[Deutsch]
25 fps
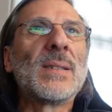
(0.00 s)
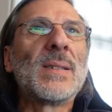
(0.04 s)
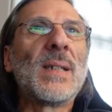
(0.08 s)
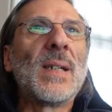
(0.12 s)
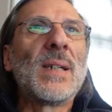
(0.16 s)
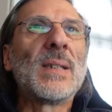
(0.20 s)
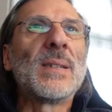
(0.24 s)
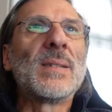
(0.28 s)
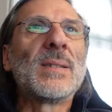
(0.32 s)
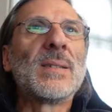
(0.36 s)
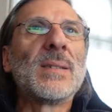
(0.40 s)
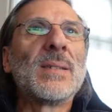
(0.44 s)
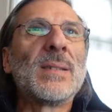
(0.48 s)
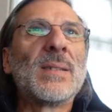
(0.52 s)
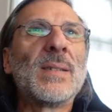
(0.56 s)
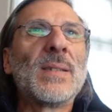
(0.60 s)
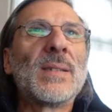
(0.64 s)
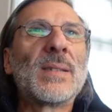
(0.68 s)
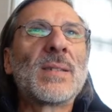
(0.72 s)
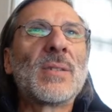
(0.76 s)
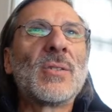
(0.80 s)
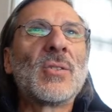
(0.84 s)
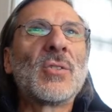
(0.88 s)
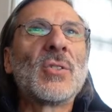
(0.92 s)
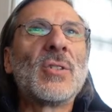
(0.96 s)
Sachen sind
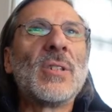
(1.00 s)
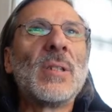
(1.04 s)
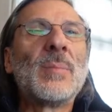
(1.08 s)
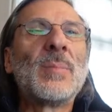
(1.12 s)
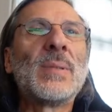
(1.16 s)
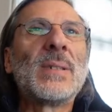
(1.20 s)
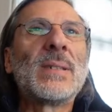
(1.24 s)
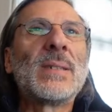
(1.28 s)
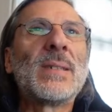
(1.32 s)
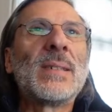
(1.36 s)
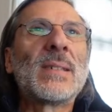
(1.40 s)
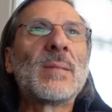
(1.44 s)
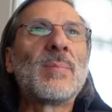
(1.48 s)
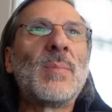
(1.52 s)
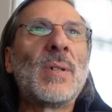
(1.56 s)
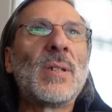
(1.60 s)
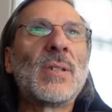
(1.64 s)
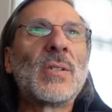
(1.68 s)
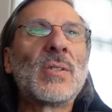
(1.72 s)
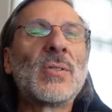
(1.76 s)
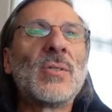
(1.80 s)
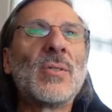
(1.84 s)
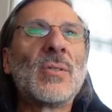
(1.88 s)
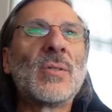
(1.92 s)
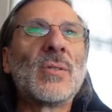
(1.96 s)
jetzt geschnippelt. Jetzt mache
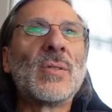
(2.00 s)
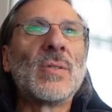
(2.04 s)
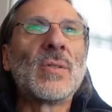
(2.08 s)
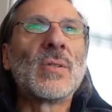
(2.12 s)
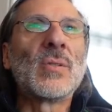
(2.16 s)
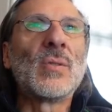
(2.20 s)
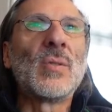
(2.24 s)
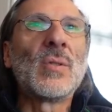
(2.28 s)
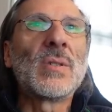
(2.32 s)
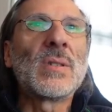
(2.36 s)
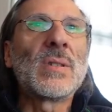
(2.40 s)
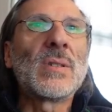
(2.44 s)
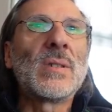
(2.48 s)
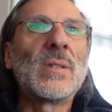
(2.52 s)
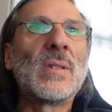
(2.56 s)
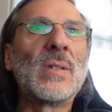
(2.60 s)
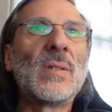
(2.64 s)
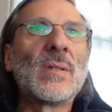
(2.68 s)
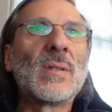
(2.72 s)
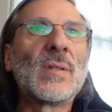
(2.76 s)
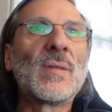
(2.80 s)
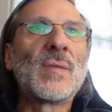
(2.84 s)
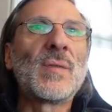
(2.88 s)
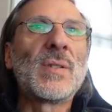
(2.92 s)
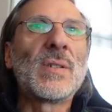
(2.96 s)
ich noch eine Soße
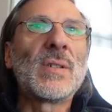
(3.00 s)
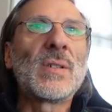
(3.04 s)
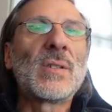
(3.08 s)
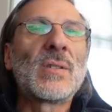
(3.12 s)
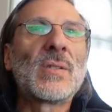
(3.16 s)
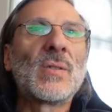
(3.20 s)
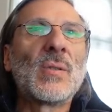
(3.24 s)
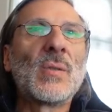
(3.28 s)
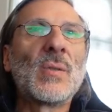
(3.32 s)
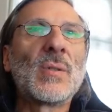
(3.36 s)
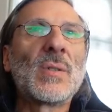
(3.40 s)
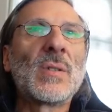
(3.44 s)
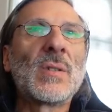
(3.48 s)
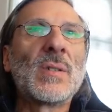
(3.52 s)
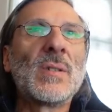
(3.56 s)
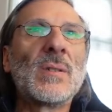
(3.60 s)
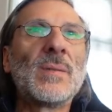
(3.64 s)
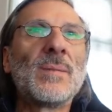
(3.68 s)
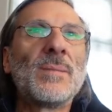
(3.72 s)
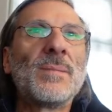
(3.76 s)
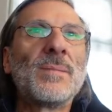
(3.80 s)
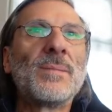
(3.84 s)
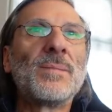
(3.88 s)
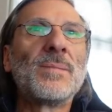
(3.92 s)
aus Fischsoße